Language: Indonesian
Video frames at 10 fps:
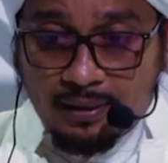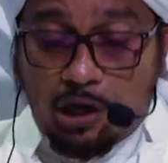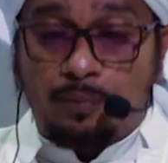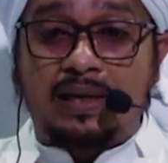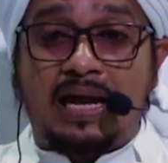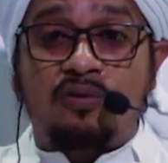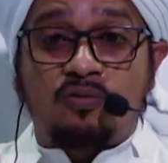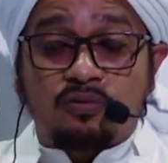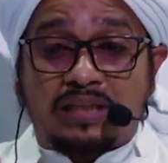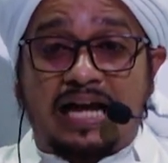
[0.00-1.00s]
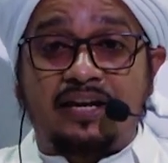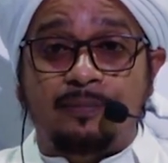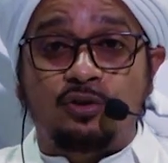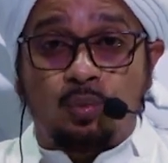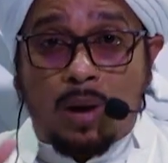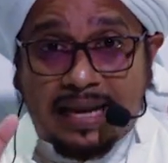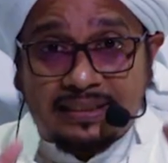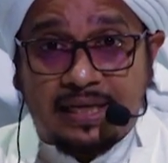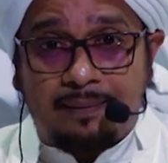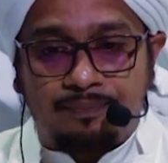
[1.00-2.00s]
Kau bilang Tarim itu
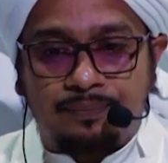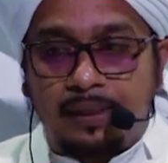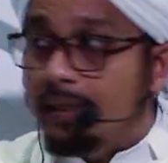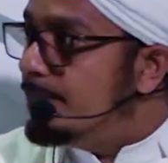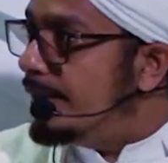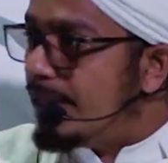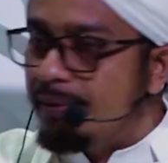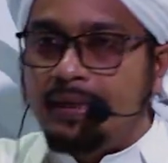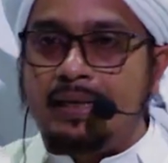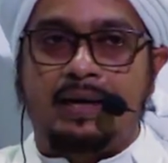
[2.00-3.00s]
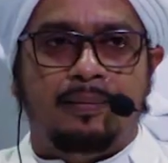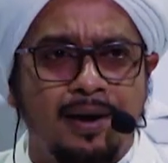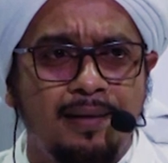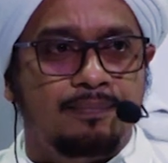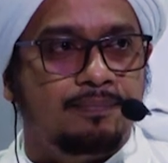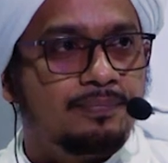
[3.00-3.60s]
wajib. Ini banyak yang meninggal, Beb.